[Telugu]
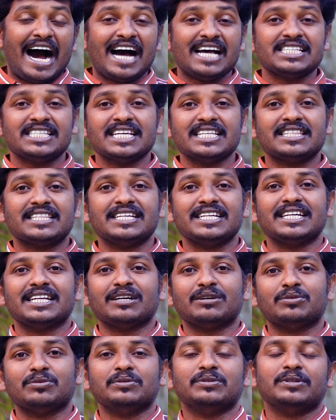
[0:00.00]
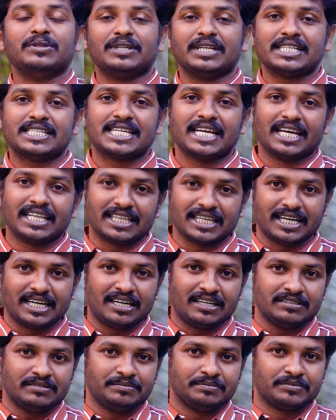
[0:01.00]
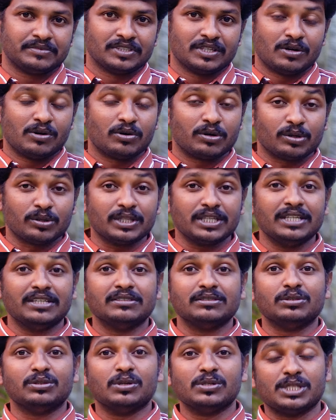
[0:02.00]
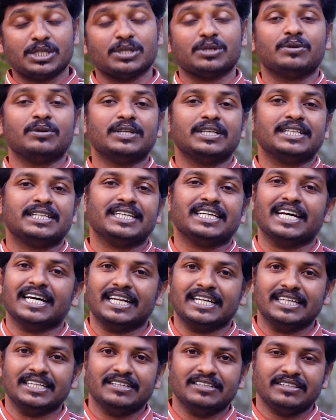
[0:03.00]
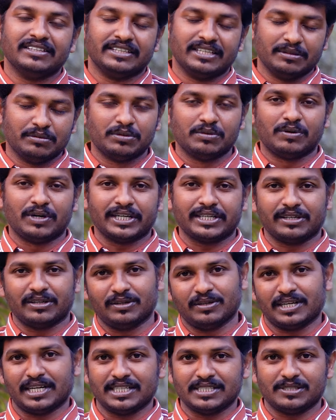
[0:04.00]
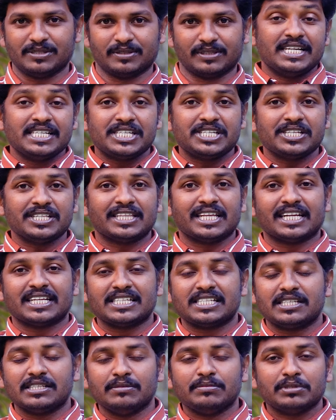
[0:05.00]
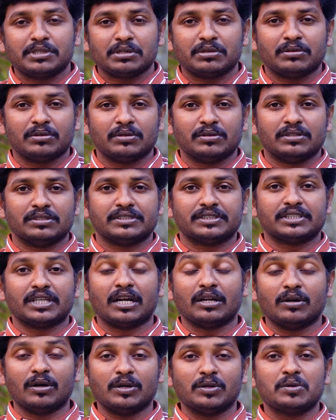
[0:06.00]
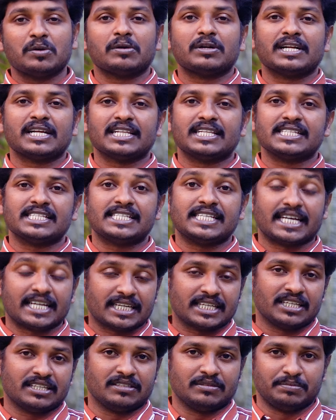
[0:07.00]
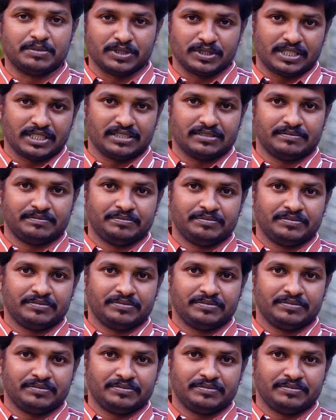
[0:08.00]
ఆశ తీరకుండుట చేత హృదయం నొచ్చుకునిద్ది అని దేవుని వాక్యంలో రాస్తుంది మనిషి తన జీవితంలో తాను అనుకున్నది జరగకపోతే